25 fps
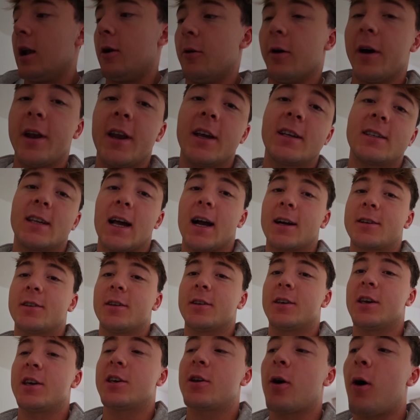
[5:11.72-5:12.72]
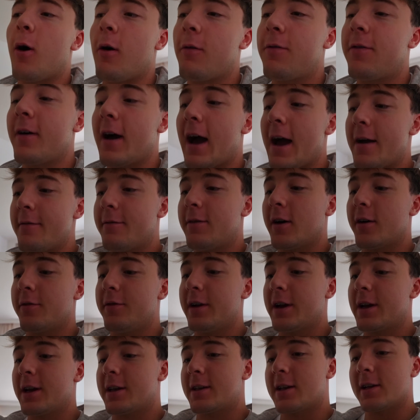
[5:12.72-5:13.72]
Leute, ich sag's euch, ich hoffe einfach
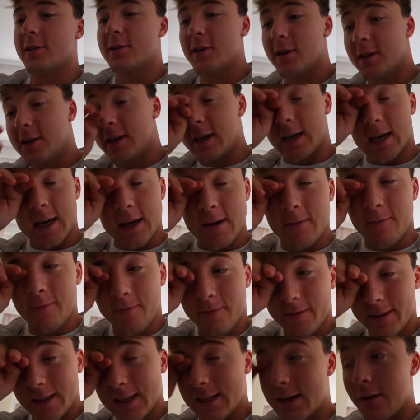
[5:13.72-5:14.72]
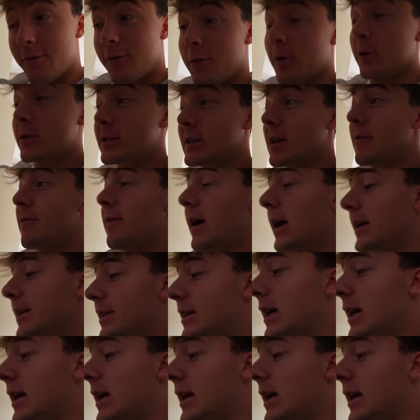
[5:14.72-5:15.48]
wirklich, dass euch ähm, diese Vlog gefallen.